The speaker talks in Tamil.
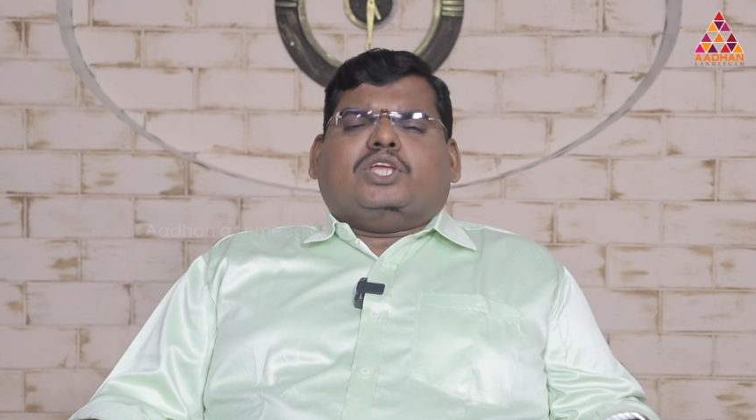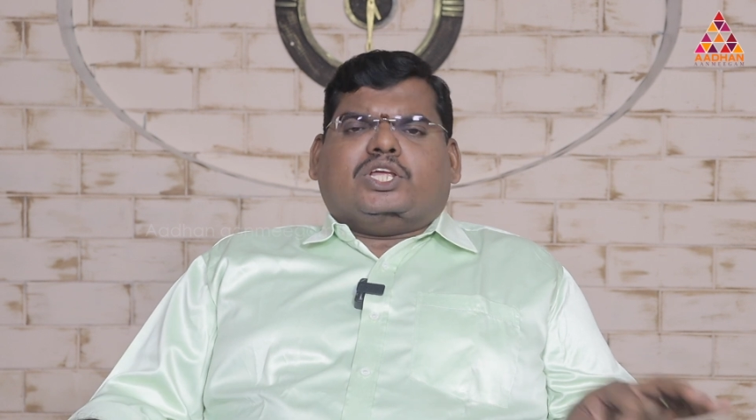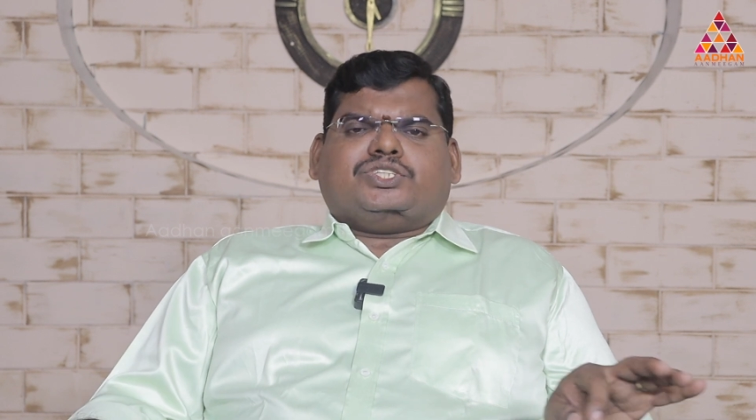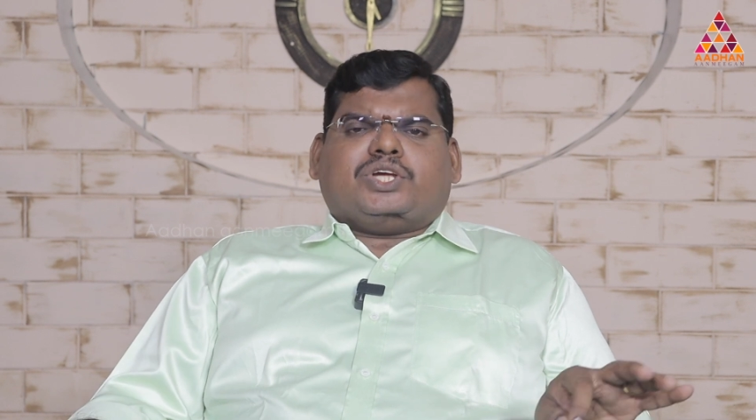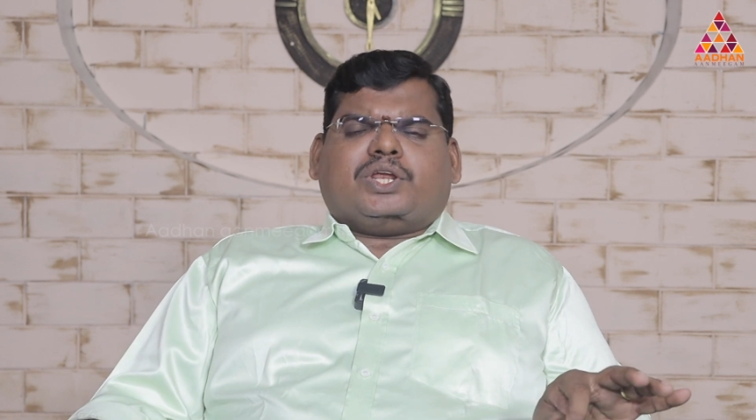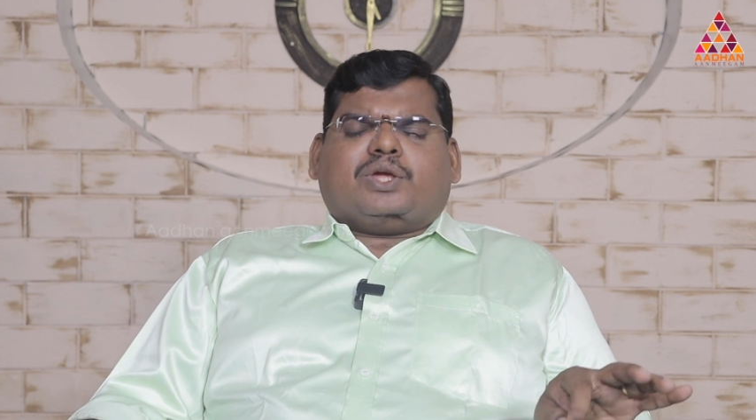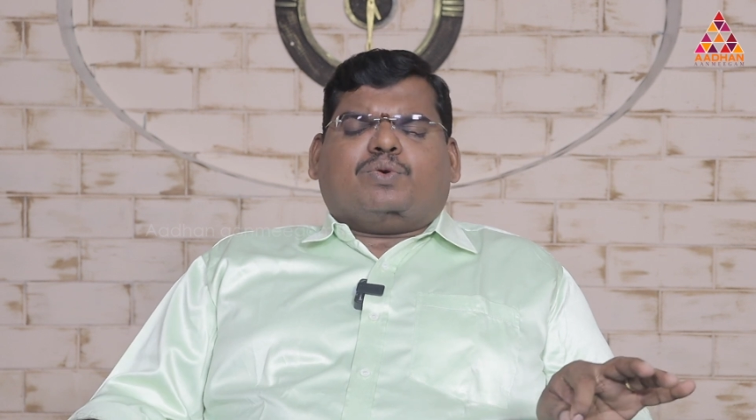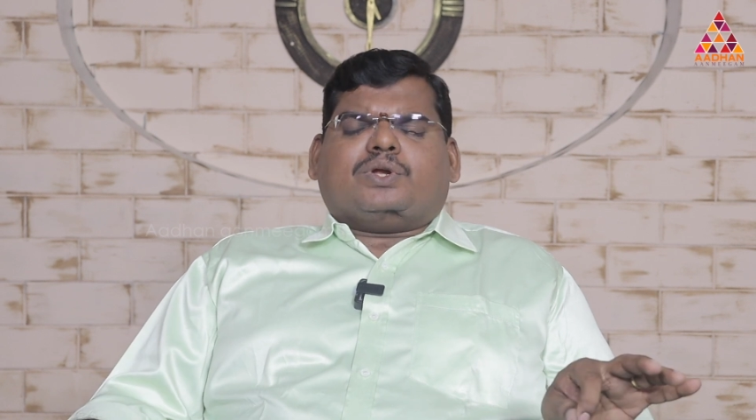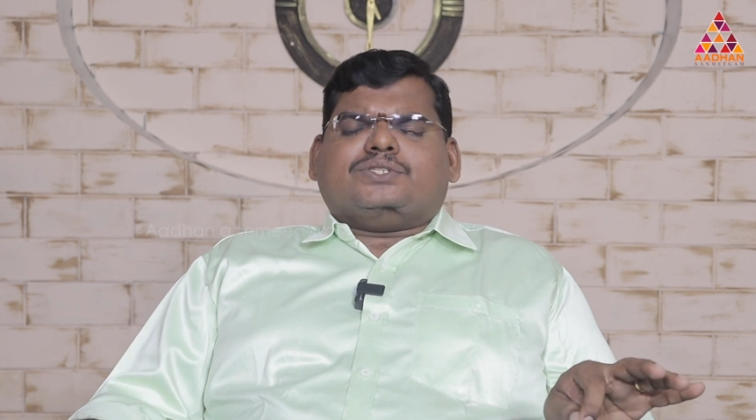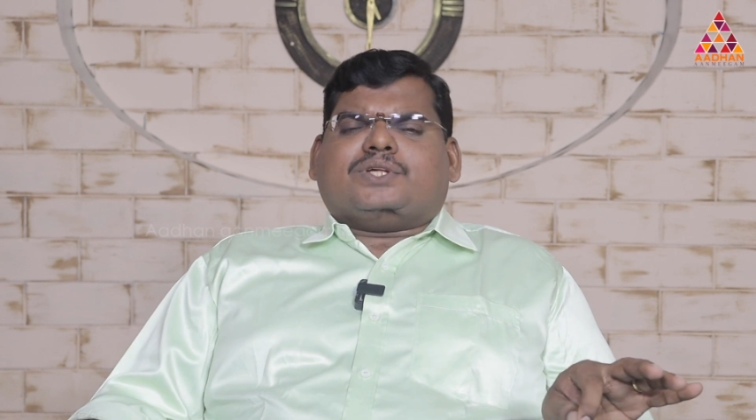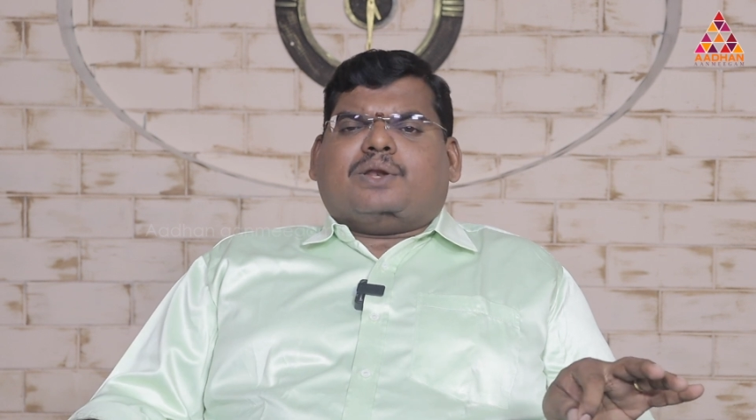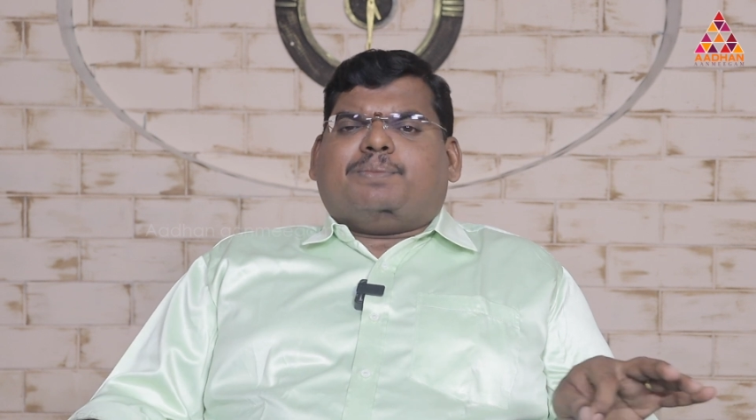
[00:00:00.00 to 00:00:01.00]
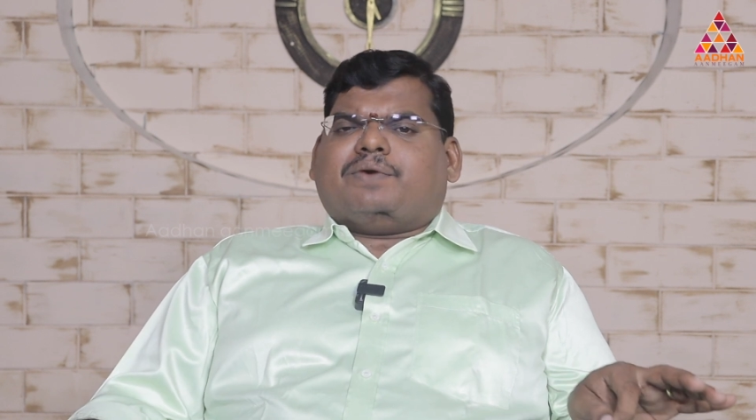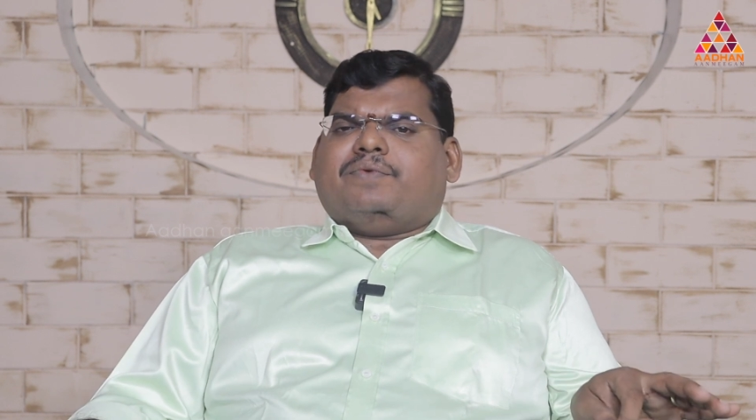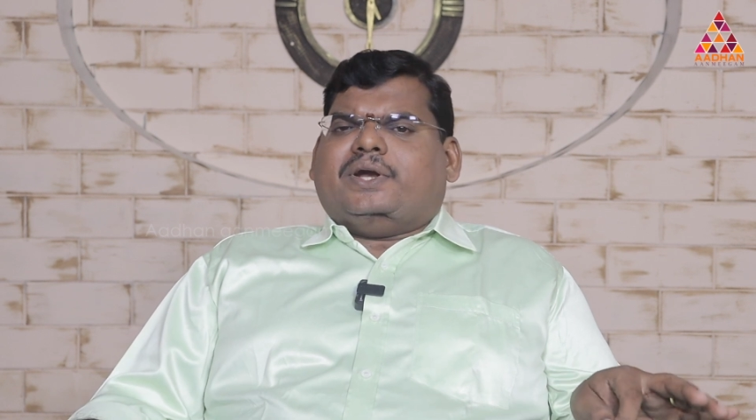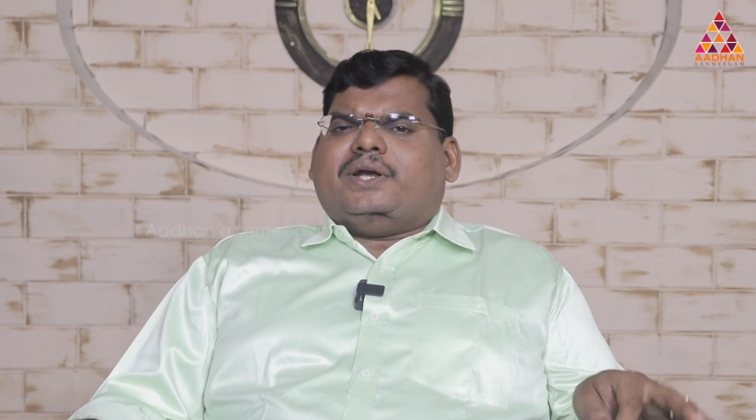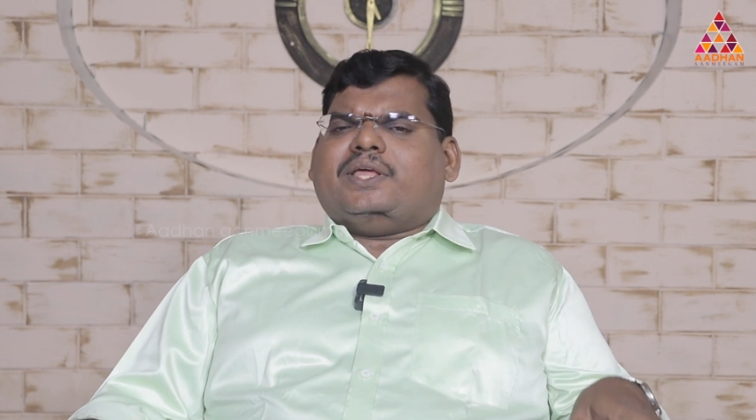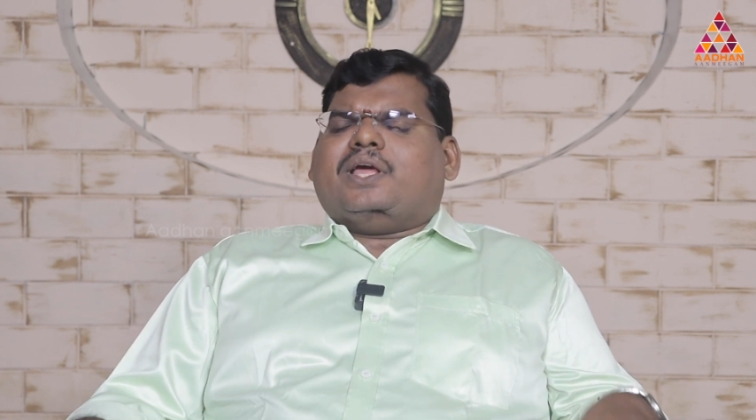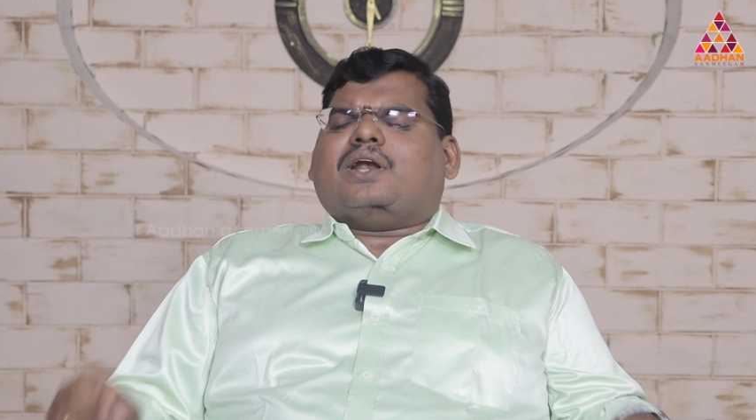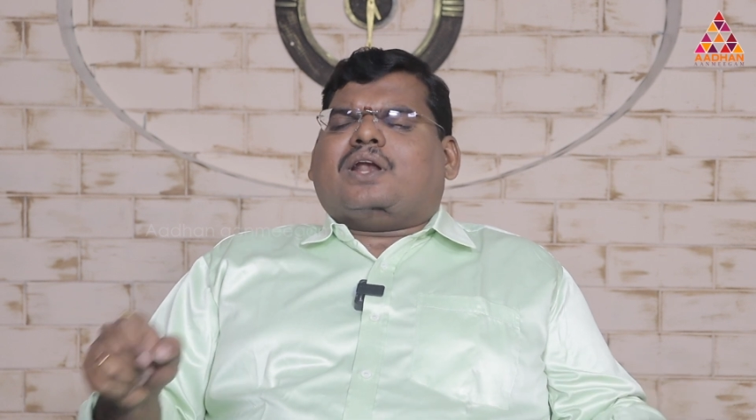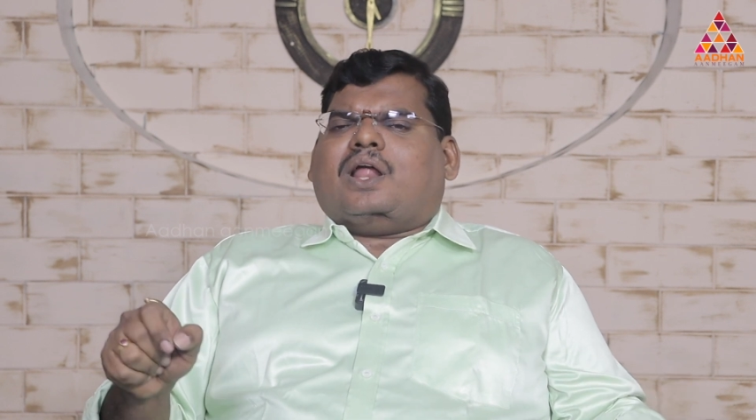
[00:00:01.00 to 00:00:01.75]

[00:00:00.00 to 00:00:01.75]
எச்சரிக்கையுடன் செயல்பட வேண்டிய